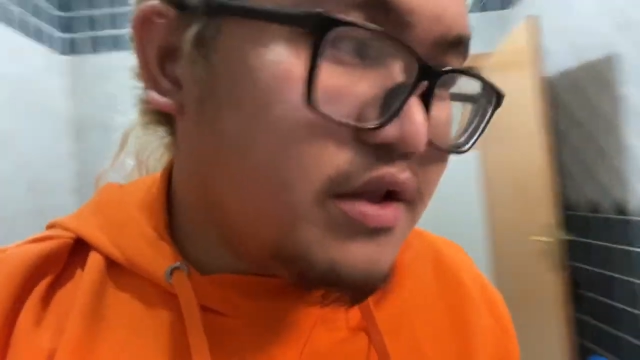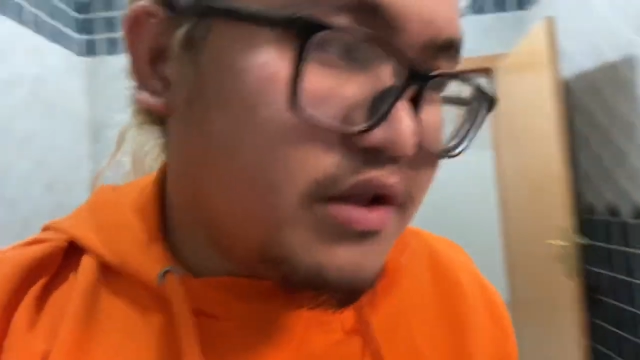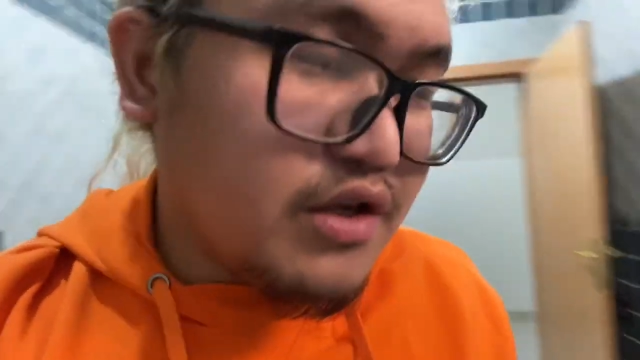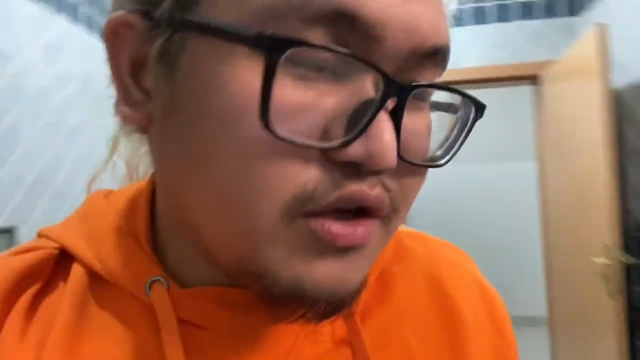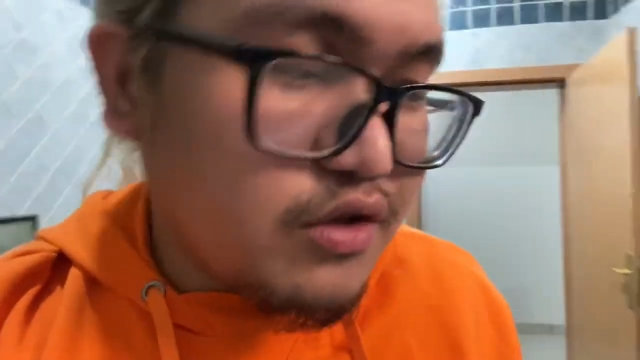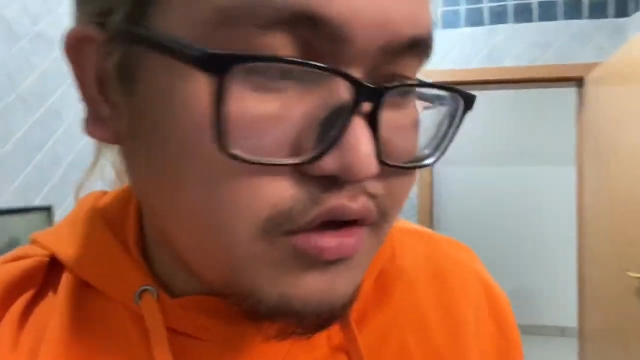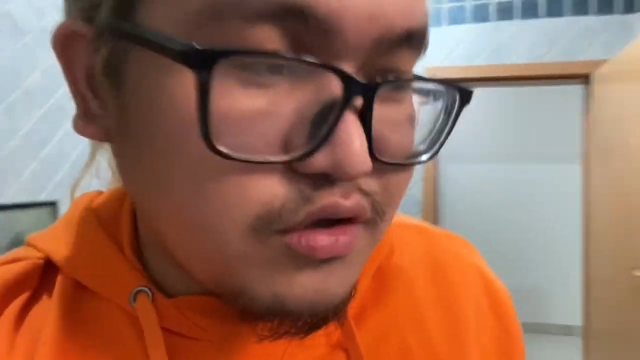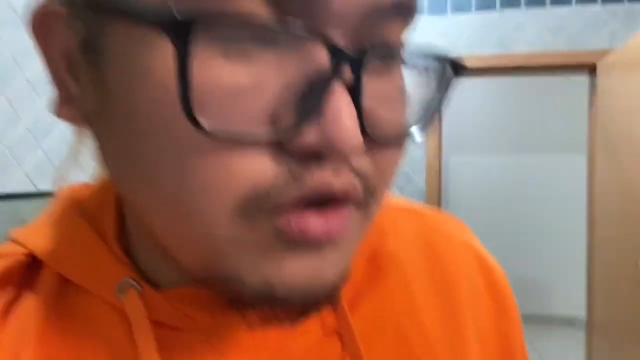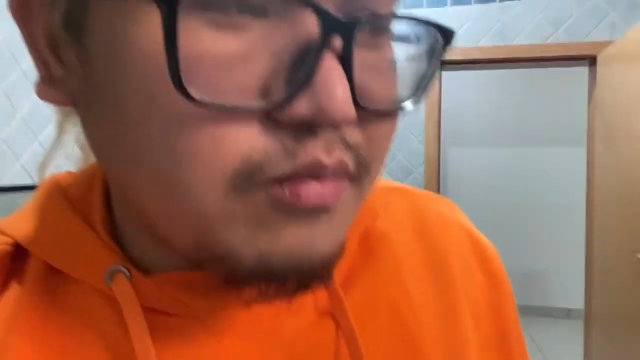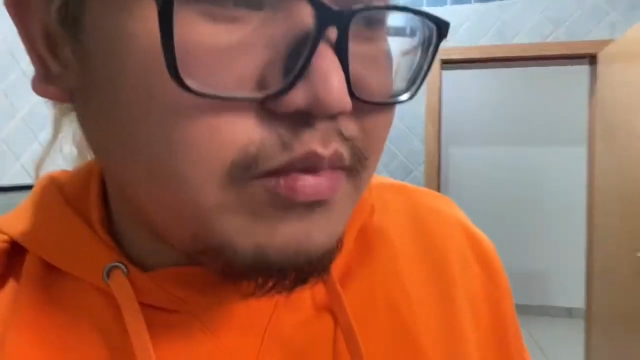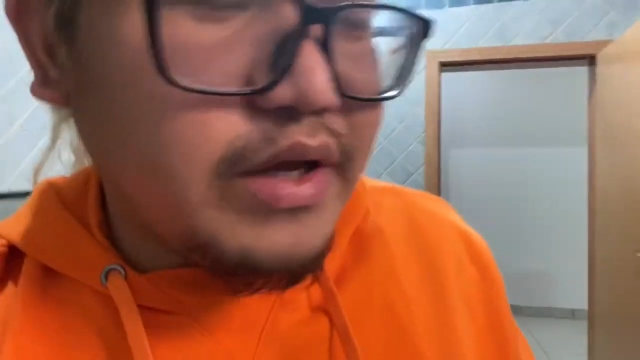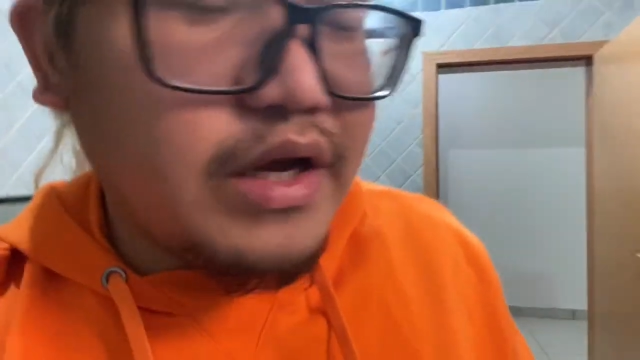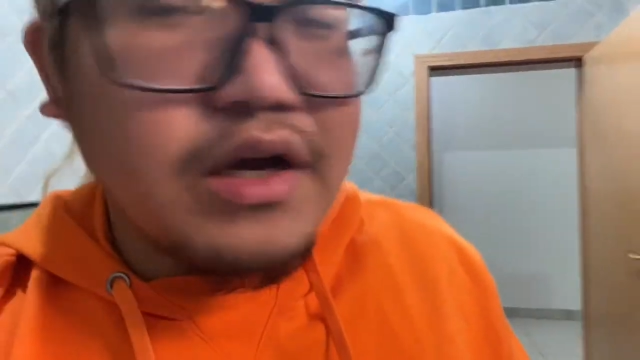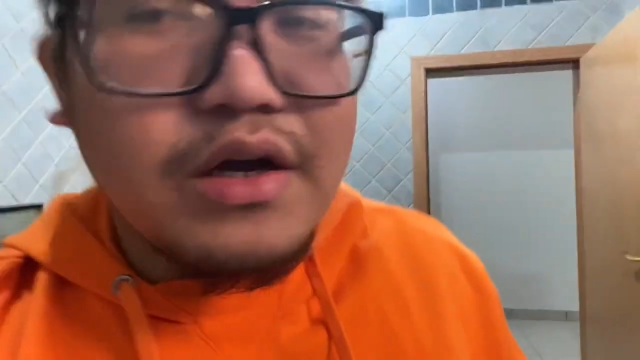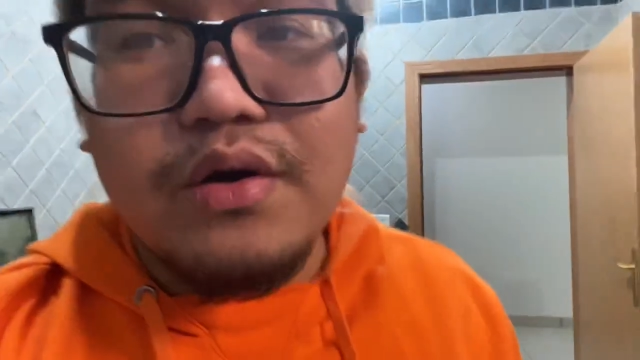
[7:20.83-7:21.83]

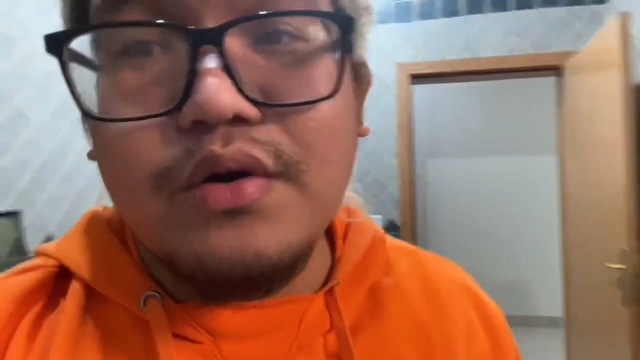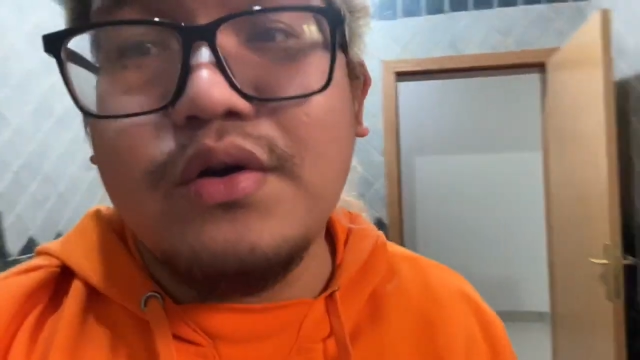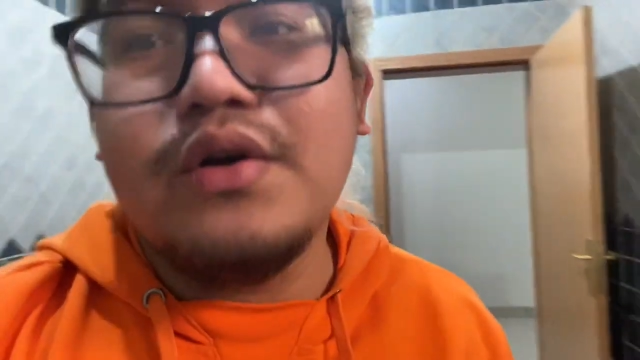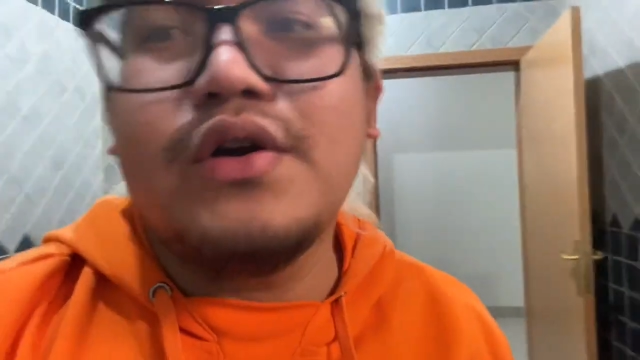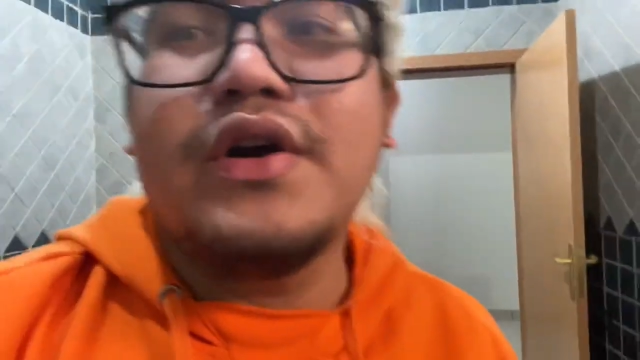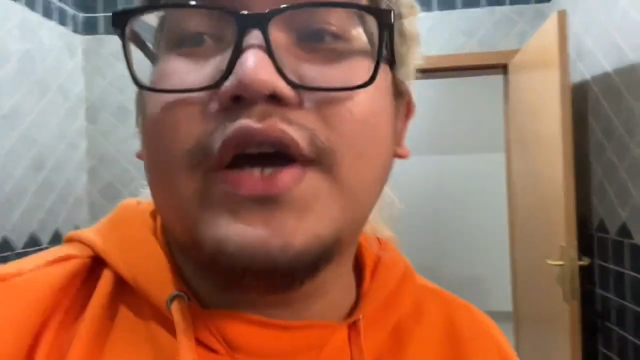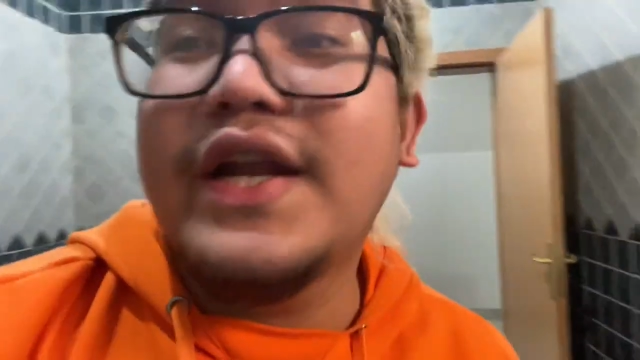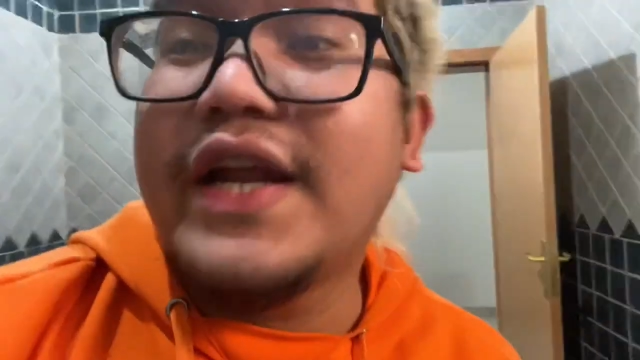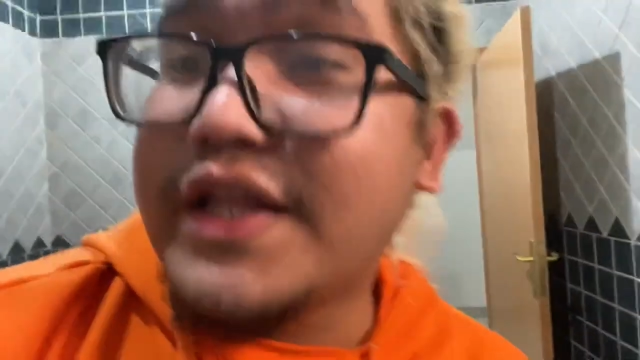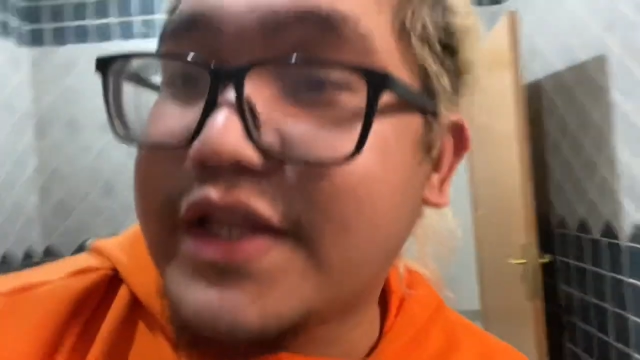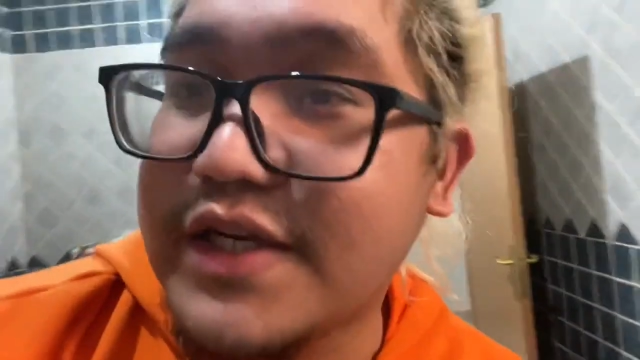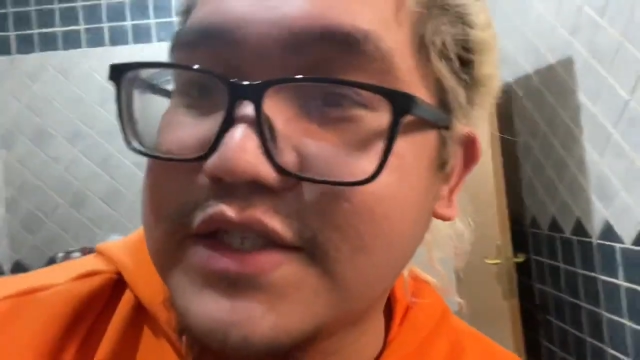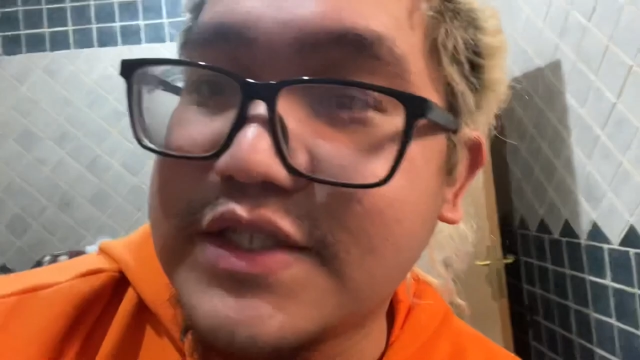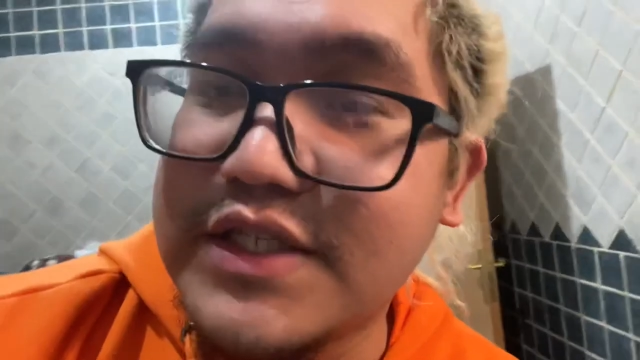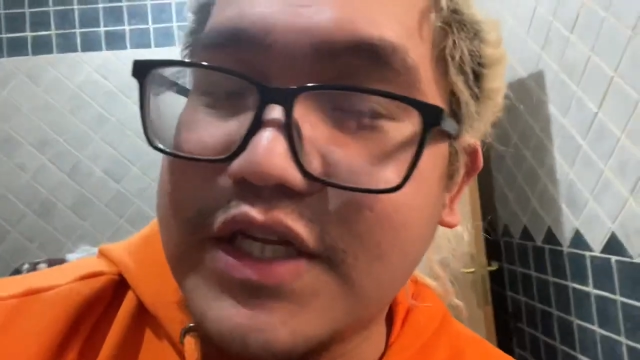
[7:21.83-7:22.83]
nagdodoble ang
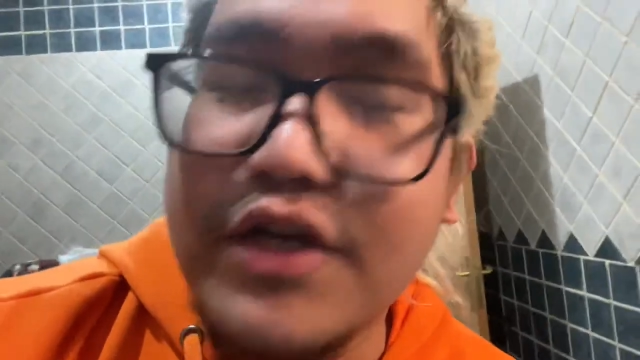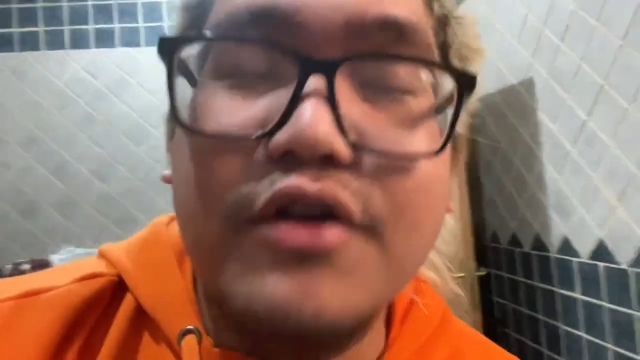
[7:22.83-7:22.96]
electricity